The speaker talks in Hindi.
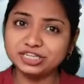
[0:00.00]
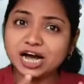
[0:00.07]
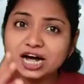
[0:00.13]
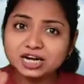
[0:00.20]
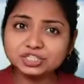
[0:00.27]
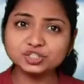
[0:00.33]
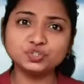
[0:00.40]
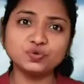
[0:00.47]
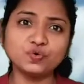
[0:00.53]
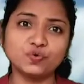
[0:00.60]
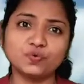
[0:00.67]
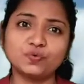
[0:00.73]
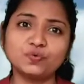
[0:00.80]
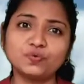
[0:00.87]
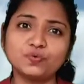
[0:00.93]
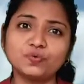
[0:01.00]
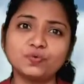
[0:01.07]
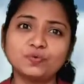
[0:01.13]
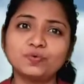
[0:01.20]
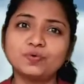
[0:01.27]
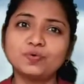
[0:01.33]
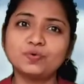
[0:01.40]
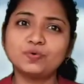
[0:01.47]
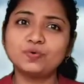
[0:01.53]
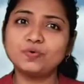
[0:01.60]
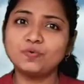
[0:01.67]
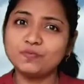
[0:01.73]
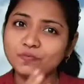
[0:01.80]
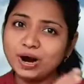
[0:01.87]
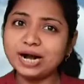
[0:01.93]
400
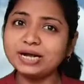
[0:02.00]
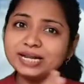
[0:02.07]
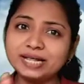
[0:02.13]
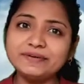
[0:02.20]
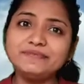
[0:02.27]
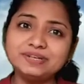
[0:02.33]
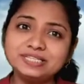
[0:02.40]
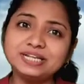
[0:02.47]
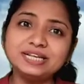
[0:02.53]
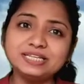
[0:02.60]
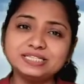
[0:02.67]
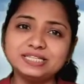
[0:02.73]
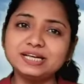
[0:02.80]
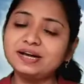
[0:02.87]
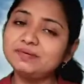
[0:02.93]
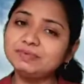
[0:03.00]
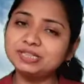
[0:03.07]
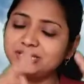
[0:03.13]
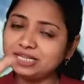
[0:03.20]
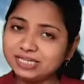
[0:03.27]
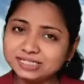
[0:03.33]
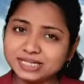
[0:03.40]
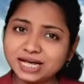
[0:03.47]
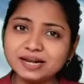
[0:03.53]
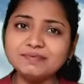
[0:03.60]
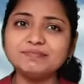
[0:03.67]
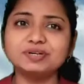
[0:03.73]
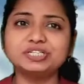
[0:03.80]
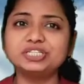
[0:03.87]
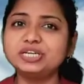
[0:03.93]
वाट की बिजली से हम इतने सारे
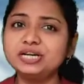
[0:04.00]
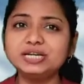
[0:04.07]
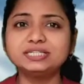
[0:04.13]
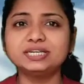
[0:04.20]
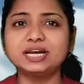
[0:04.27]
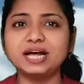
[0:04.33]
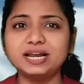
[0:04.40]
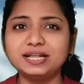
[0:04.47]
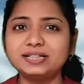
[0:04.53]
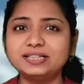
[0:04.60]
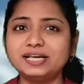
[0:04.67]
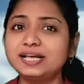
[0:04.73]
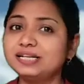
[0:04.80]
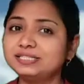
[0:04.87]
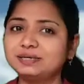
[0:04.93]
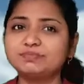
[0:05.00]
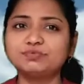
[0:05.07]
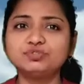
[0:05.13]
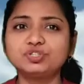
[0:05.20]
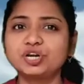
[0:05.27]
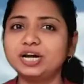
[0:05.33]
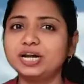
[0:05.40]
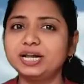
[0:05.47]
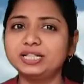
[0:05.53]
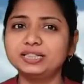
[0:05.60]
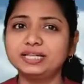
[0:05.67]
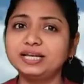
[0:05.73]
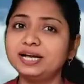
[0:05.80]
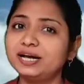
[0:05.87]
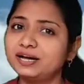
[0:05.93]
मशीनें चला लेते हैं सब कुछ कर
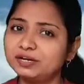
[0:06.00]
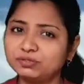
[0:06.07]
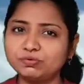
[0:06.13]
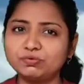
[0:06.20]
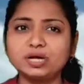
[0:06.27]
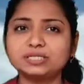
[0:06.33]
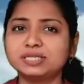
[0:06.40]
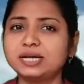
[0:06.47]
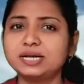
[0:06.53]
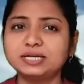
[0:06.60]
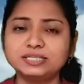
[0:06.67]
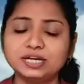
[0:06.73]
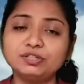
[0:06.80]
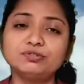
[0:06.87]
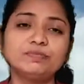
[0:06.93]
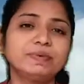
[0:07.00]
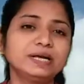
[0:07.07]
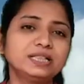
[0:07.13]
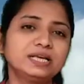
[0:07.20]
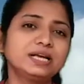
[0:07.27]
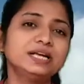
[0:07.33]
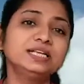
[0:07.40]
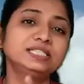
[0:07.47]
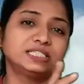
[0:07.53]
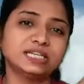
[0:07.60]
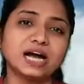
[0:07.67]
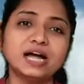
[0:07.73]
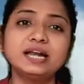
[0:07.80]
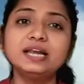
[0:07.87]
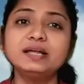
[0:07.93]
लेते हैं अगर थोड़ा सा लग जाए तो व्यक्ति की जान